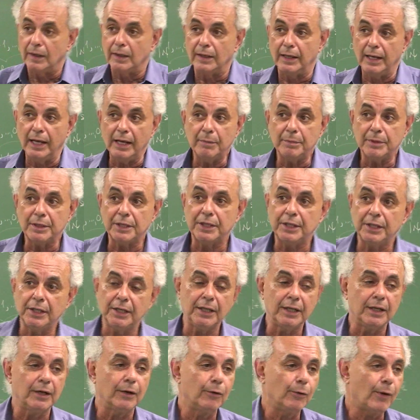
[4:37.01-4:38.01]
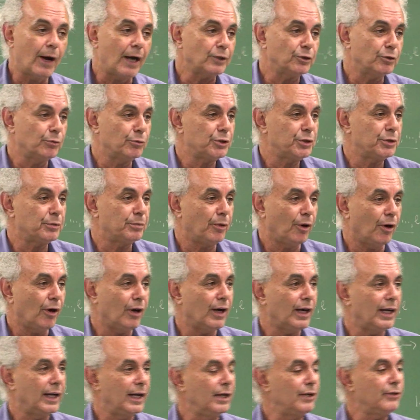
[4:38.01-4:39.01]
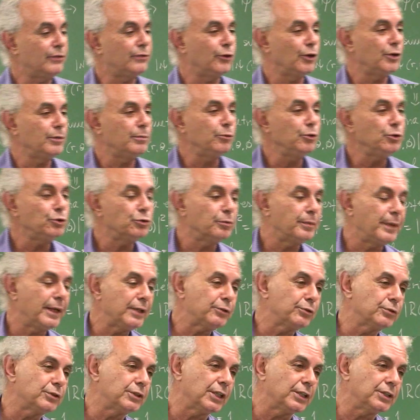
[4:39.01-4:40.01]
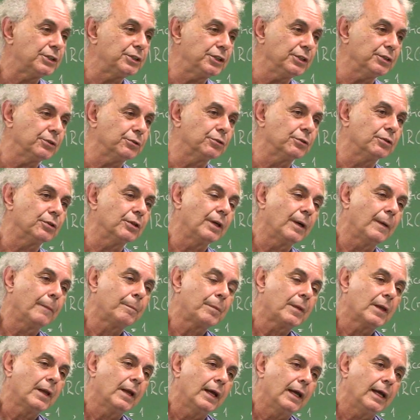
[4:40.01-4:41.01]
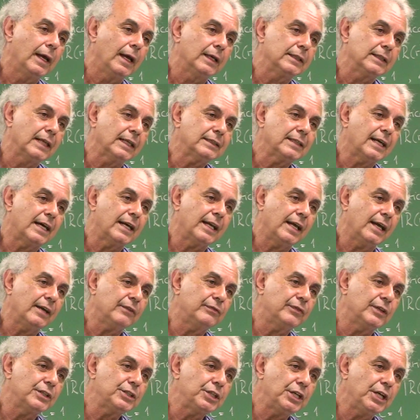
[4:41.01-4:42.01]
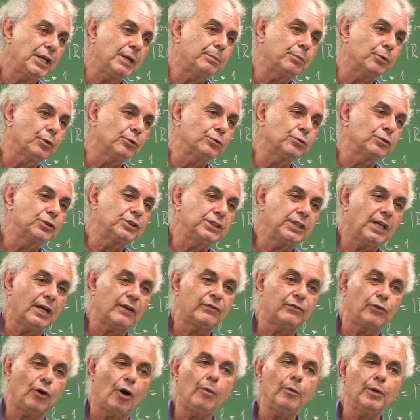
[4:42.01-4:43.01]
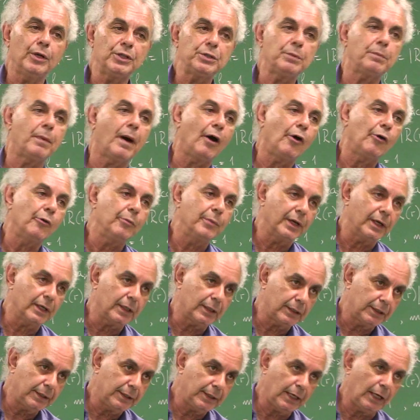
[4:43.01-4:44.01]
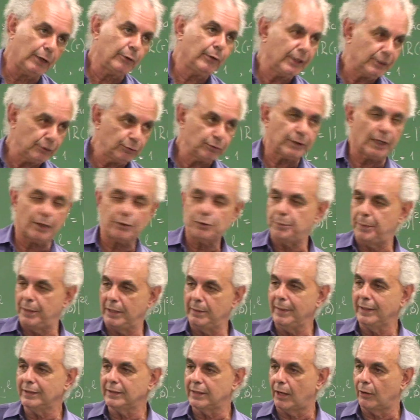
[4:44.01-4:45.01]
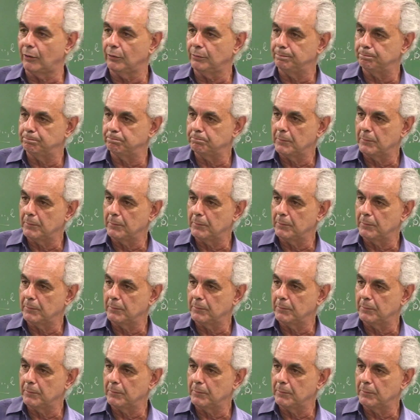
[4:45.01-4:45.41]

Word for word: Lembre que o átomo de Bohr ele foi muito bem sucedido é, na tarefa de reproduzir a fórmula de Balmer, que era o resultado experimental.